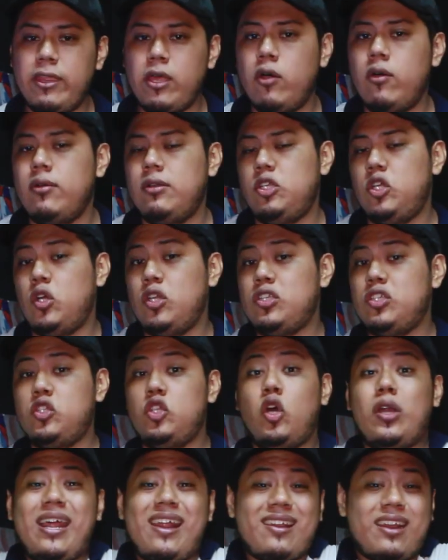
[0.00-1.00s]
video, yo
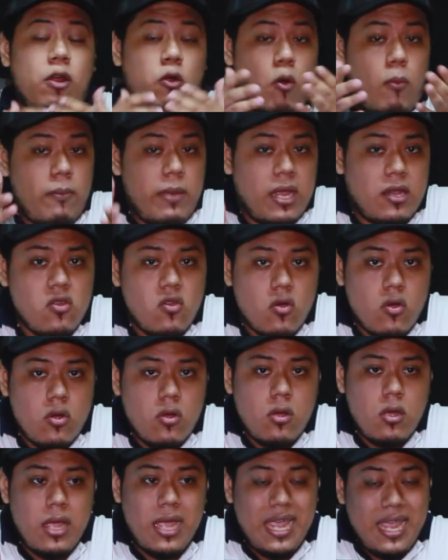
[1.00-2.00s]
no les recomiendo
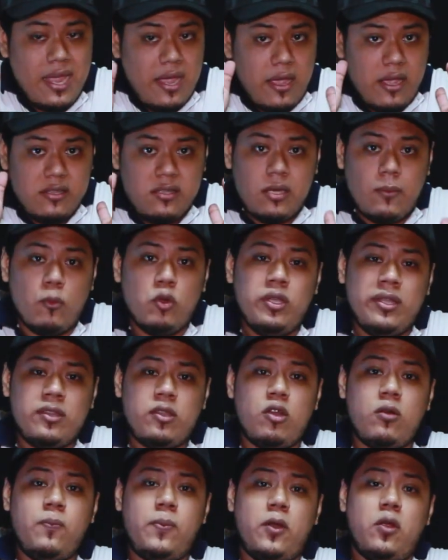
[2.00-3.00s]
este
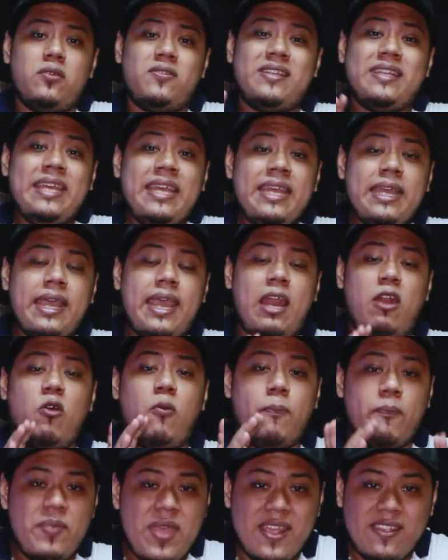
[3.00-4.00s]
monitor, pero sí que lo
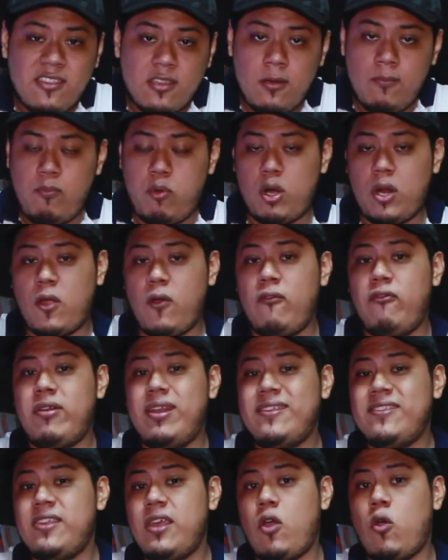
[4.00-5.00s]
piensen porque
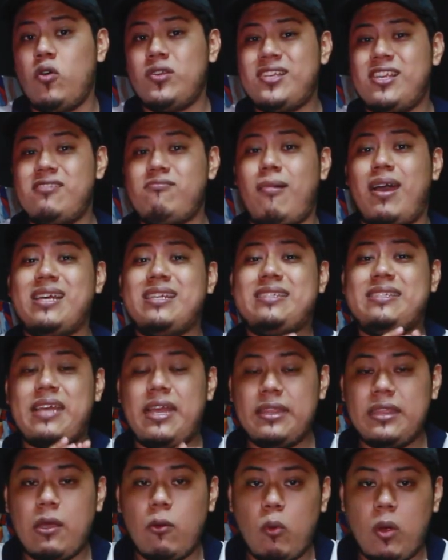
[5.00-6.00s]
ofrece cosas
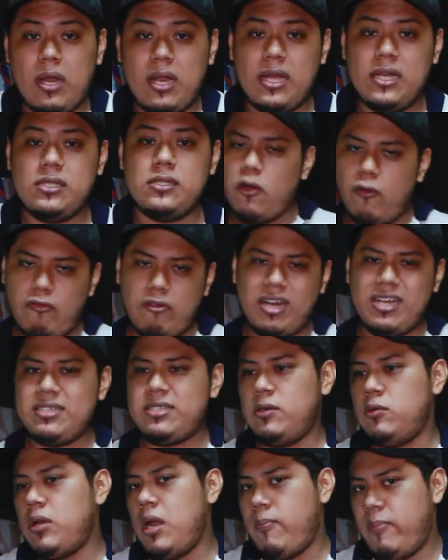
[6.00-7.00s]
bastante buenas.
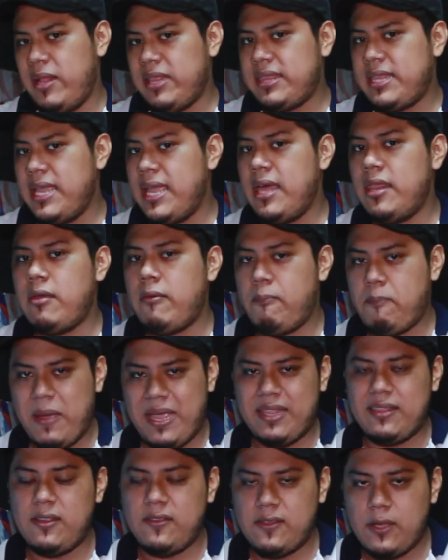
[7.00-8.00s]
Ofrece una pantalla de
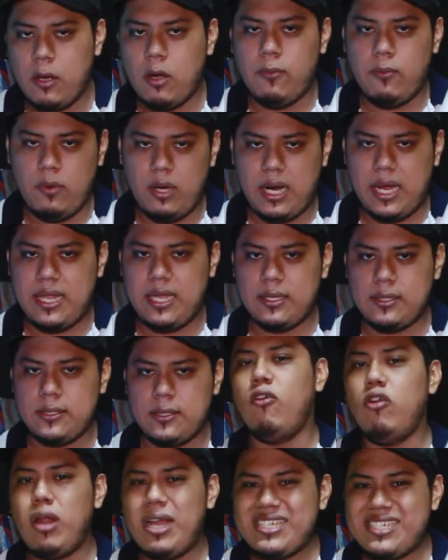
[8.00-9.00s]
25 pulgadas,
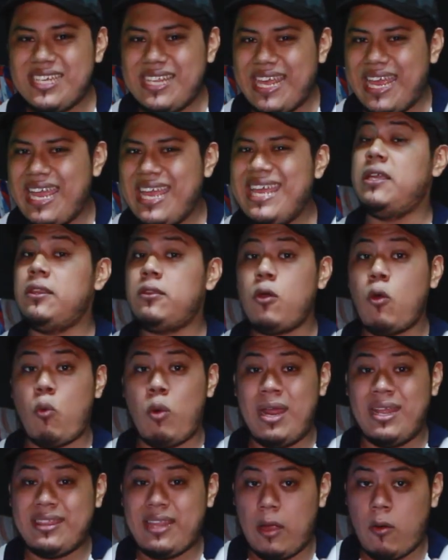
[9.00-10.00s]
Full HD,
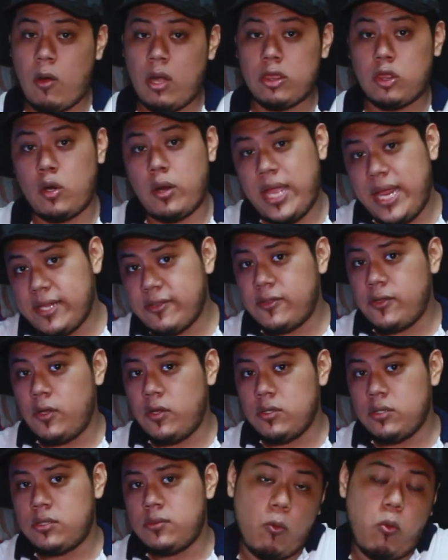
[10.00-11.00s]
144
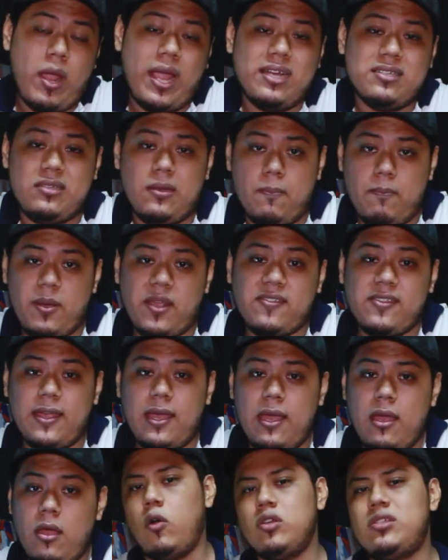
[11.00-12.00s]
Hz si juegas en
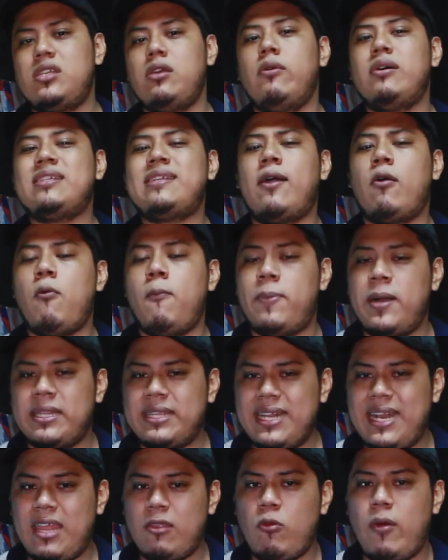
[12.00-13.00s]
PC o si vas a
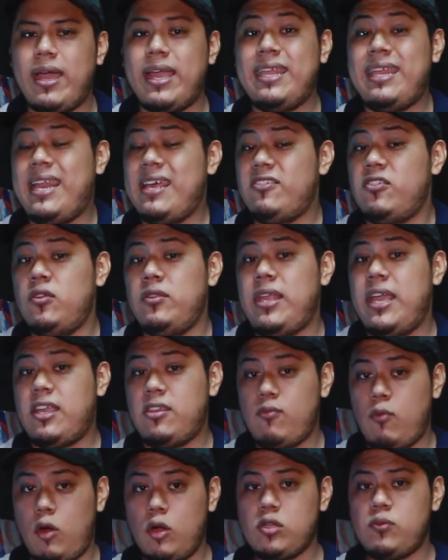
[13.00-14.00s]
comprarte la nueva generación de
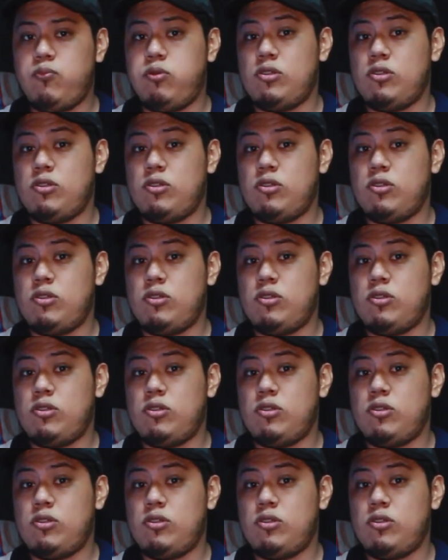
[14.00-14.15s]
Xbox,